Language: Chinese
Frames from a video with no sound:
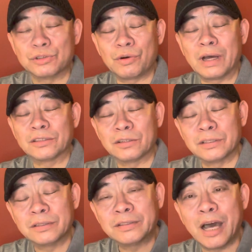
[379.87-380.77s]
的话叫
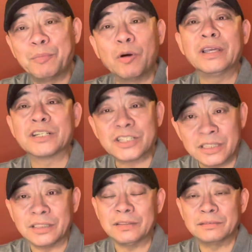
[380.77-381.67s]
那波利
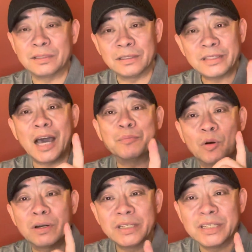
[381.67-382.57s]
式的啊，那
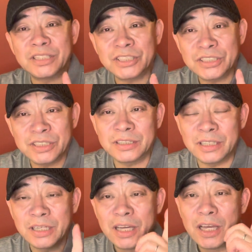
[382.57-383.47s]
波利式
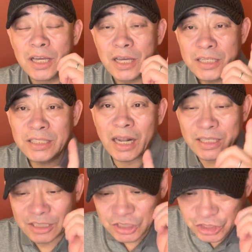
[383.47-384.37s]
的意大
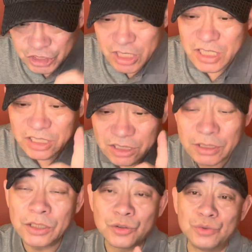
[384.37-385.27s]
利的正
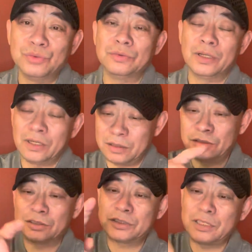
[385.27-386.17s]
歌剧，
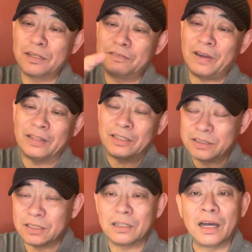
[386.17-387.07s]
就正反的
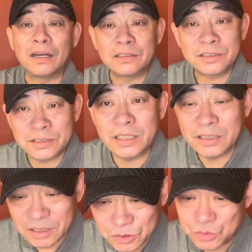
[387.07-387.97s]
正啊，正
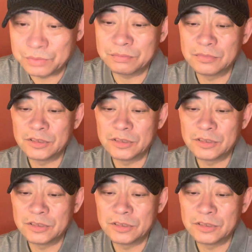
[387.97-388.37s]
歌剧